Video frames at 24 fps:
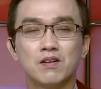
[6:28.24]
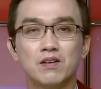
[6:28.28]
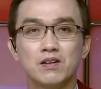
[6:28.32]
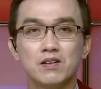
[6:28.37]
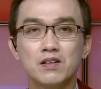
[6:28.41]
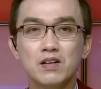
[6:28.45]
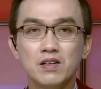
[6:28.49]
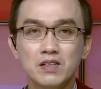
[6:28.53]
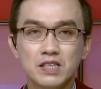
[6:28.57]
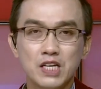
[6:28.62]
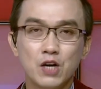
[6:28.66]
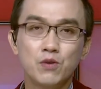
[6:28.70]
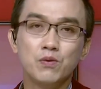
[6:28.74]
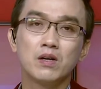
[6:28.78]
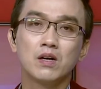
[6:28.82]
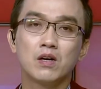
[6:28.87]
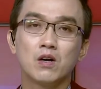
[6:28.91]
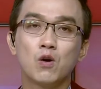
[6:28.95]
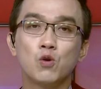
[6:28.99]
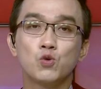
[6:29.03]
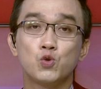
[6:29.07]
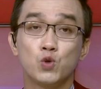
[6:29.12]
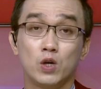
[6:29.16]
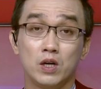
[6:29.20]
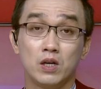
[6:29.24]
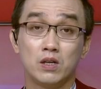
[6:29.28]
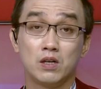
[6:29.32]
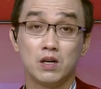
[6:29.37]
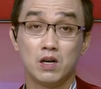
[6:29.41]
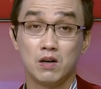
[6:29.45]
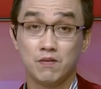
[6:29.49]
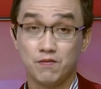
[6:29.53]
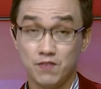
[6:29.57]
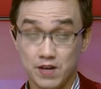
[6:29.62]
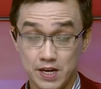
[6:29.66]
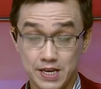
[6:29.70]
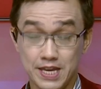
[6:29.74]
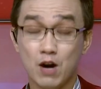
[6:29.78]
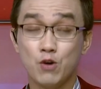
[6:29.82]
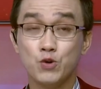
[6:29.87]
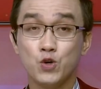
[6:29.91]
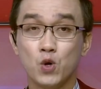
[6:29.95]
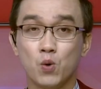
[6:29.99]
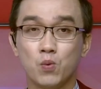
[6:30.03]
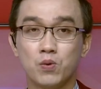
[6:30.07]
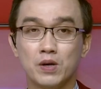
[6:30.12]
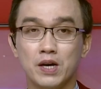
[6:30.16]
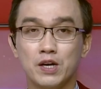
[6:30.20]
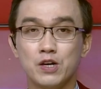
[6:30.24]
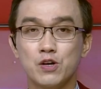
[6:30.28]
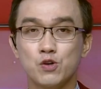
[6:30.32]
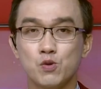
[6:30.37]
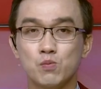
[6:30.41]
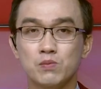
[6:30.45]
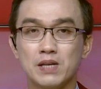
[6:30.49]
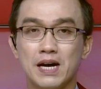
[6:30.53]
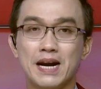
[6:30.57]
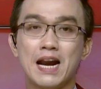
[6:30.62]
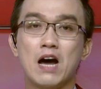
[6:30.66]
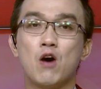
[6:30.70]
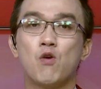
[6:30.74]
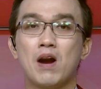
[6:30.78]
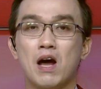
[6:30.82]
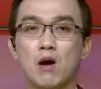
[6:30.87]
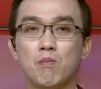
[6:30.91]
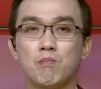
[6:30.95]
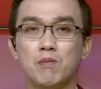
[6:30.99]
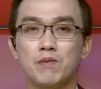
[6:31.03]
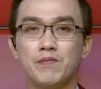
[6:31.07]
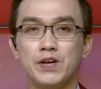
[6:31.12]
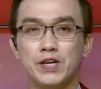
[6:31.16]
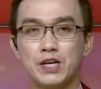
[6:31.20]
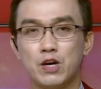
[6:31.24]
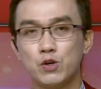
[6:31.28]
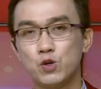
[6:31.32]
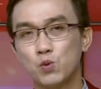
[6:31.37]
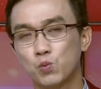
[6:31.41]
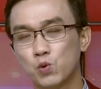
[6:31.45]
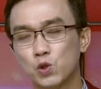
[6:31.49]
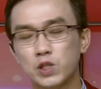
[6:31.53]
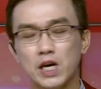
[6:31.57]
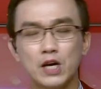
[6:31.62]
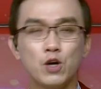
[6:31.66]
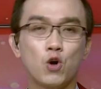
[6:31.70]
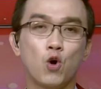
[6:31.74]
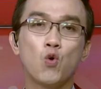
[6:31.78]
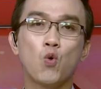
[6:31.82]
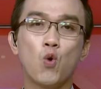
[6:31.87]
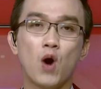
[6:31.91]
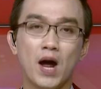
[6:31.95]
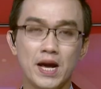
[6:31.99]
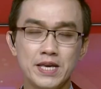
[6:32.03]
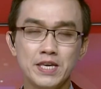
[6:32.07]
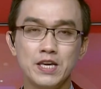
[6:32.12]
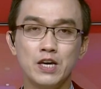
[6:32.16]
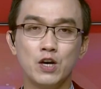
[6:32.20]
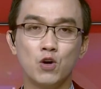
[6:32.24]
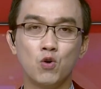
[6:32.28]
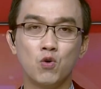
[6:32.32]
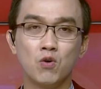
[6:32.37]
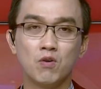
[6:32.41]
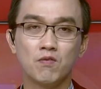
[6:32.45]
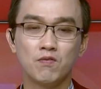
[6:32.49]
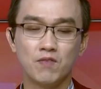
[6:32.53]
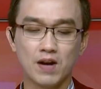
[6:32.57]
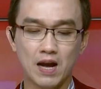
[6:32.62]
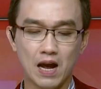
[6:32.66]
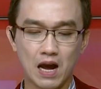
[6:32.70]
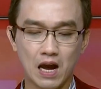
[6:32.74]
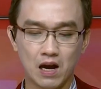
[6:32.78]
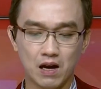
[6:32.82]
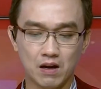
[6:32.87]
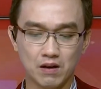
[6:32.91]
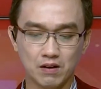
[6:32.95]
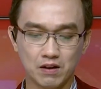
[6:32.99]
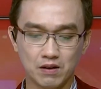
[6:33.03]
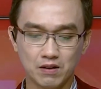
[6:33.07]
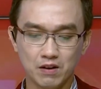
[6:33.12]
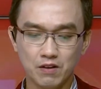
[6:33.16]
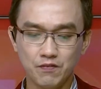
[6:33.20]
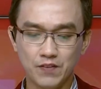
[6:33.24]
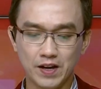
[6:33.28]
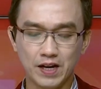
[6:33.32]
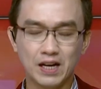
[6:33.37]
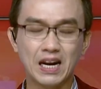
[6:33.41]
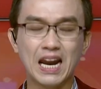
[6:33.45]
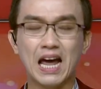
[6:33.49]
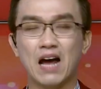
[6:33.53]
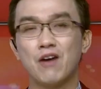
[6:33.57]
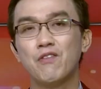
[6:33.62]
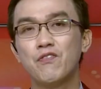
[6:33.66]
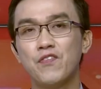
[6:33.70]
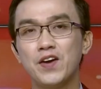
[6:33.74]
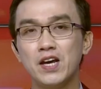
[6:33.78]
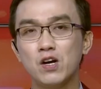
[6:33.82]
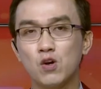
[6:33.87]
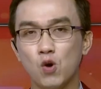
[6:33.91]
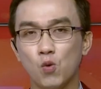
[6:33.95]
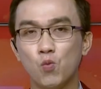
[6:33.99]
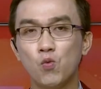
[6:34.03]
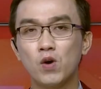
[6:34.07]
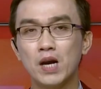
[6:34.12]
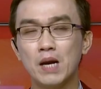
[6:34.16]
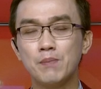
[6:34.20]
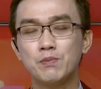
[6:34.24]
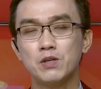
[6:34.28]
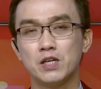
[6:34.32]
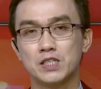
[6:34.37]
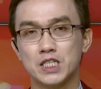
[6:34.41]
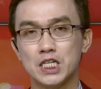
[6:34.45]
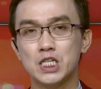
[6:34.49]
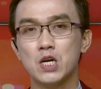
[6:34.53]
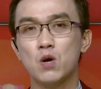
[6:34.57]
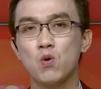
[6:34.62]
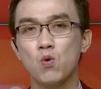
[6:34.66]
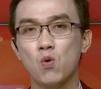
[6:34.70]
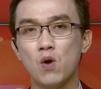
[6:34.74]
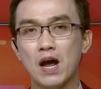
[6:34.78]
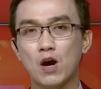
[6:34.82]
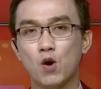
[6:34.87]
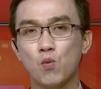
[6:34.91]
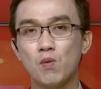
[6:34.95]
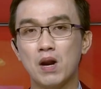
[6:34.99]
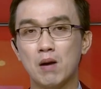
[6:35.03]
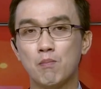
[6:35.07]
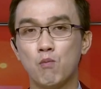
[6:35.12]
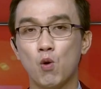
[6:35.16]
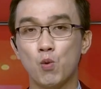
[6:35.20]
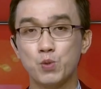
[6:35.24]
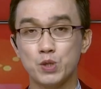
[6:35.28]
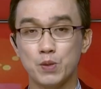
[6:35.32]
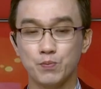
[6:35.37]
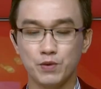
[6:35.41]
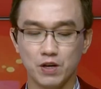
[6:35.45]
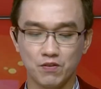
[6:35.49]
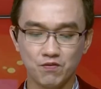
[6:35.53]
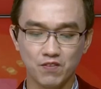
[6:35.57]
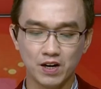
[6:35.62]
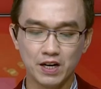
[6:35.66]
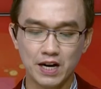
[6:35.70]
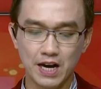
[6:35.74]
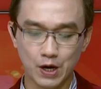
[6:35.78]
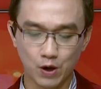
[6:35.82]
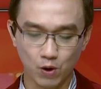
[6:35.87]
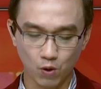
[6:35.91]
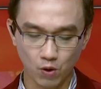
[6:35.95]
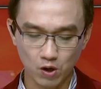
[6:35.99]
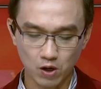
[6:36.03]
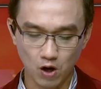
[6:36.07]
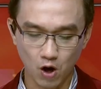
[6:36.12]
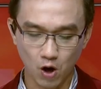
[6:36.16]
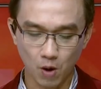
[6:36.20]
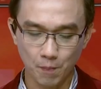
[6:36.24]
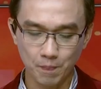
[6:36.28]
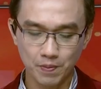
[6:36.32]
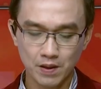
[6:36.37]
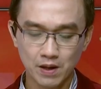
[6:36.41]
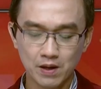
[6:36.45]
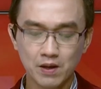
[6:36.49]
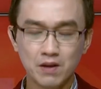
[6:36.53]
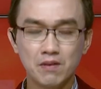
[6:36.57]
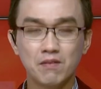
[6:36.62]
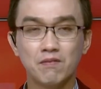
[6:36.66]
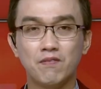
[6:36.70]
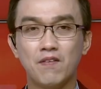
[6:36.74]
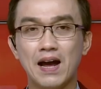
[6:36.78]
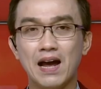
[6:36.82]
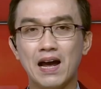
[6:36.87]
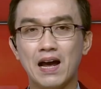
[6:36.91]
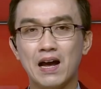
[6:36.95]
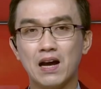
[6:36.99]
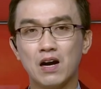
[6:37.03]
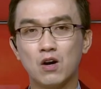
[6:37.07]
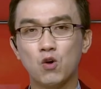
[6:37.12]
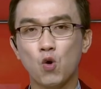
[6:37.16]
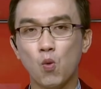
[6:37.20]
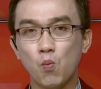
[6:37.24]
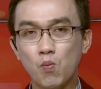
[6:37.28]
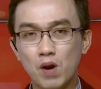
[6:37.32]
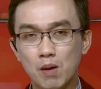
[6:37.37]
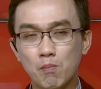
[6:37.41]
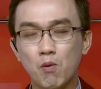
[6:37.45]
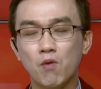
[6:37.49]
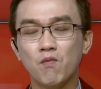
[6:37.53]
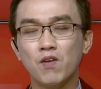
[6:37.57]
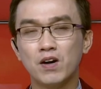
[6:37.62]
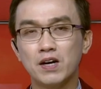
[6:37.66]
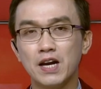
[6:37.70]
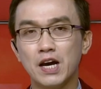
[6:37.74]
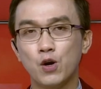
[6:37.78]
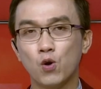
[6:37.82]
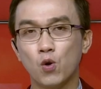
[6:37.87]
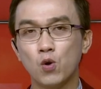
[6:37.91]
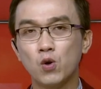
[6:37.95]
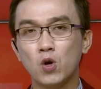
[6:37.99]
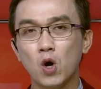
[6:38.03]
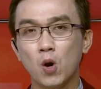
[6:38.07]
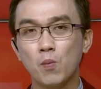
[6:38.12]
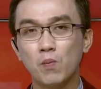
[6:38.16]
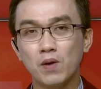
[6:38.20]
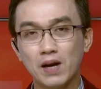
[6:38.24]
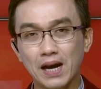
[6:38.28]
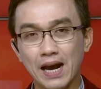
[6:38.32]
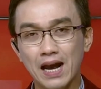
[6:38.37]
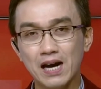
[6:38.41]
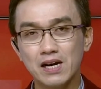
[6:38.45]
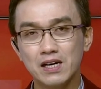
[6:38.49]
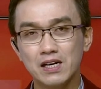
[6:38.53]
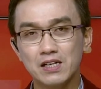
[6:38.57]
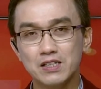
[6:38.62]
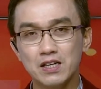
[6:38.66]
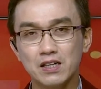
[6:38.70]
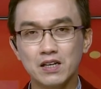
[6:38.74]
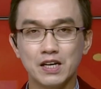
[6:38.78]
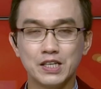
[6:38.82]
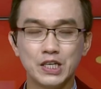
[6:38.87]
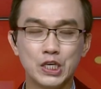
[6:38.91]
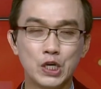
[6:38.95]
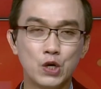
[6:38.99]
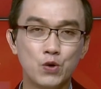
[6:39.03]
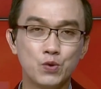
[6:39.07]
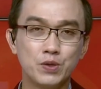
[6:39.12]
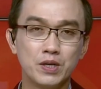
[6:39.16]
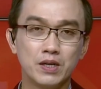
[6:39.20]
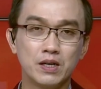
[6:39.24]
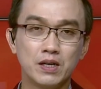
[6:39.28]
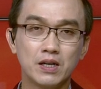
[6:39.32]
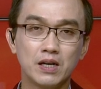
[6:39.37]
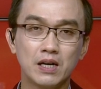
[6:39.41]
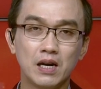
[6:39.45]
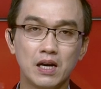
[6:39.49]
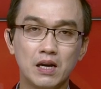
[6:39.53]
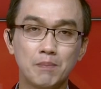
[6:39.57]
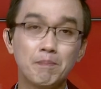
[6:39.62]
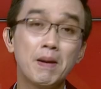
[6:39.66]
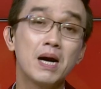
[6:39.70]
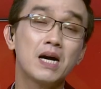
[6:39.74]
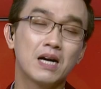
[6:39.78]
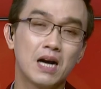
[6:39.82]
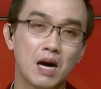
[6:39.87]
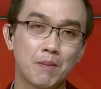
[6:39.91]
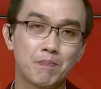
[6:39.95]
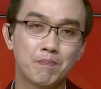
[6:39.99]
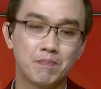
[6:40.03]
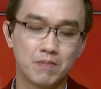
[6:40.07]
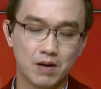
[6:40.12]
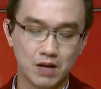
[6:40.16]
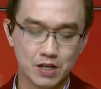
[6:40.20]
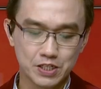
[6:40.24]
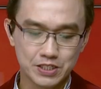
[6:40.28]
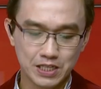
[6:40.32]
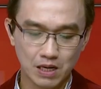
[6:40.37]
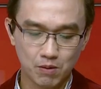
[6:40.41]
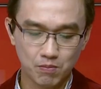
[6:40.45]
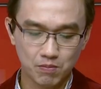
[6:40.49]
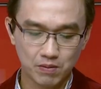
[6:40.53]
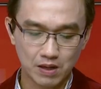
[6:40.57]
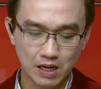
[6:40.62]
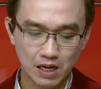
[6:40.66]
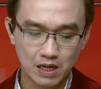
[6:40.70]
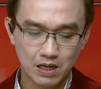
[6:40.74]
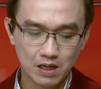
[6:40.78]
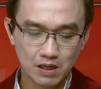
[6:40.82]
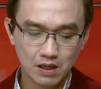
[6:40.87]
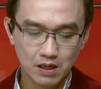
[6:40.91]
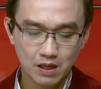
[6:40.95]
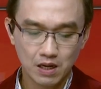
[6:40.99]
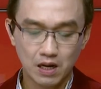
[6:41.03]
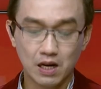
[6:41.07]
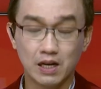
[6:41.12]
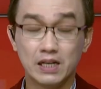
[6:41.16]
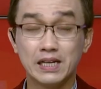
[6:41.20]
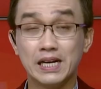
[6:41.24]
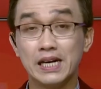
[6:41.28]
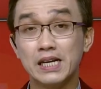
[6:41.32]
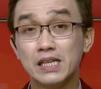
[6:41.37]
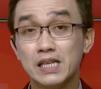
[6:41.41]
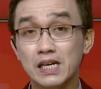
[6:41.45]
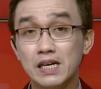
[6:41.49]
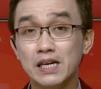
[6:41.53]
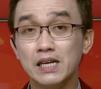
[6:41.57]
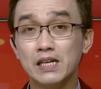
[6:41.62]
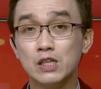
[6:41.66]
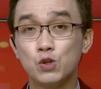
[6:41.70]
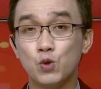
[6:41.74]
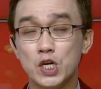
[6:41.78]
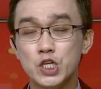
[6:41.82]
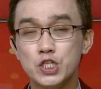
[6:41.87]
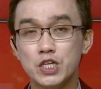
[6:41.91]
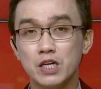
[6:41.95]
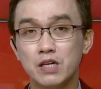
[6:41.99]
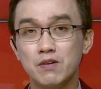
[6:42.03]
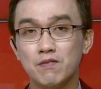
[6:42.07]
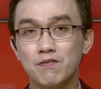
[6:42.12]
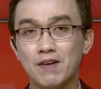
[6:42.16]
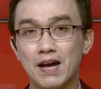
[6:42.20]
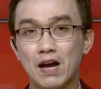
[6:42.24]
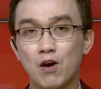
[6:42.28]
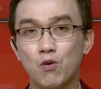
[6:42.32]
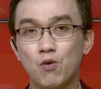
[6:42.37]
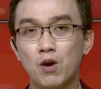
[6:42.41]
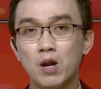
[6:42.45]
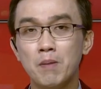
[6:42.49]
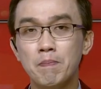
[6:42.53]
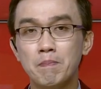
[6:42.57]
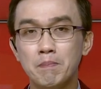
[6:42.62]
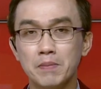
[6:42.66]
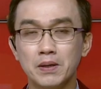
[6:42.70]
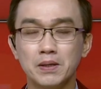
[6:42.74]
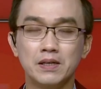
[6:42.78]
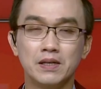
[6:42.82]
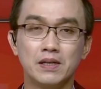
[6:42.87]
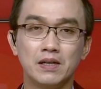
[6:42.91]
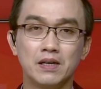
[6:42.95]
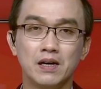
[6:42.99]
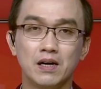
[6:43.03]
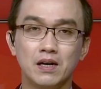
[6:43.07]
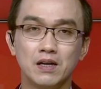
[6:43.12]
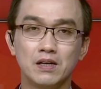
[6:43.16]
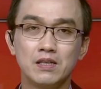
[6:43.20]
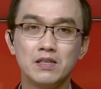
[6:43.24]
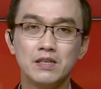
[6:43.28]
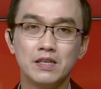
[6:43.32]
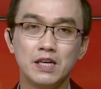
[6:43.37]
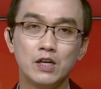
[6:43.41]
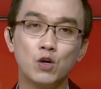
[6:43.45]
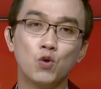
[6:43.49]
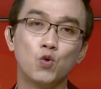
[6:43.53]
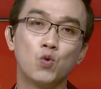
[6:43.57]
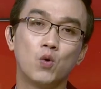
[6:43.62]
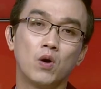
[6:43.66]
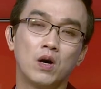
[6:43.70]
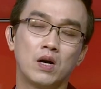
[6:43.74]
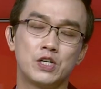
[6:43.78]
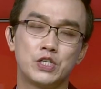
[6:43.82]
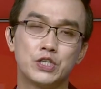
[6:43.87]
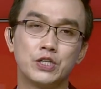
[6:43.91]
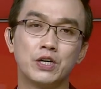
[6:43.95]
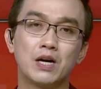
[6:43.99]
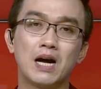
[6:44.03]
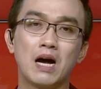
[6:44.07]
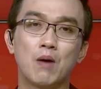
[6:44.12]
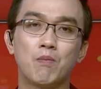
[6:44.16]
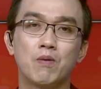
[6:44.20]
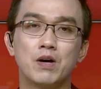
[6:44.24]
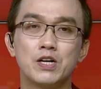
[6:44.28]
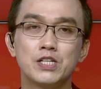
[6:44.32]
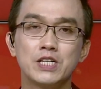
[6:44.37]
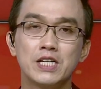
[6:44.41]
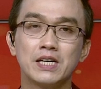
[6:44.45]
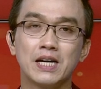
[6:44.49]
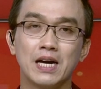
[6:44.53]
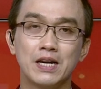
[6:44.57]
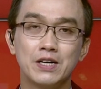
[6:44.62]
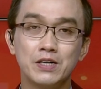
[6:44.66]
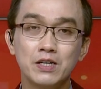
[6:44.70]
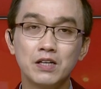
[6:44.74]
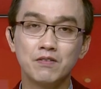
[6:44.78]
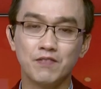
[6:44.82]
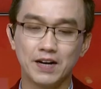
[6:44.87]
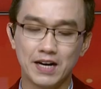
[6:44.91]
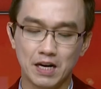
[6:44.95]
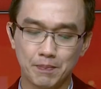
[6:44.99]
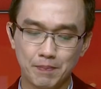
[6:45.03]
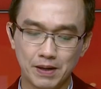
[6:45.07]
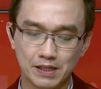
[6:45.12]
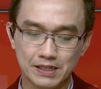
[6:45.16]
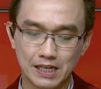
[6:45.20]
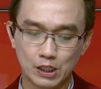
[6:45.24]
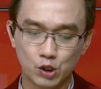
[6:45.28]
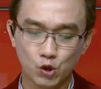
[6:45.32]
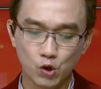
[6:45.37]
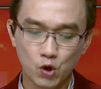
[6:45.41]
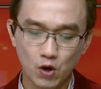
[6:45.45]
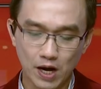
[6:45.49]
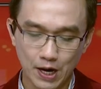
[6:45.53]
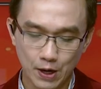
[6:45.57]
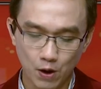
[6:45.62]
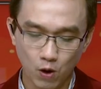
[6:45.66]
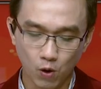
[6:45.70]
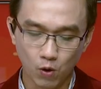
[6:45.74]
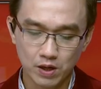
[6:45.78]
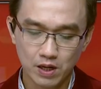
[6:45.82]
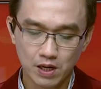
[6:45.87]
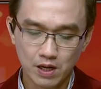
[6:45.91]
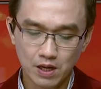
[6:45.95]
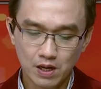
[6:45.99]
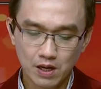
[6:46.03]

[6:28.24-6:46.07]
rất nhiều những câu chuyện à, về giáo dục khiến cho chúng ta đau lòng bởi vì giáo dục nó thay đổi quá nhiều và cái việc lãng phí khủng khiếp từ sách giáo khoa cũng là một trong những vấn đề nổi cộm và cũng là một vấn đề nổi cộng khác khi rất là nhiều những cái bất cập ở trong à, à kỳ thi tuyển sinh vào lớp 10 ở nhiều à, trường học ở trên cả nước và đặc biệt tại thủ đô Hà Nội.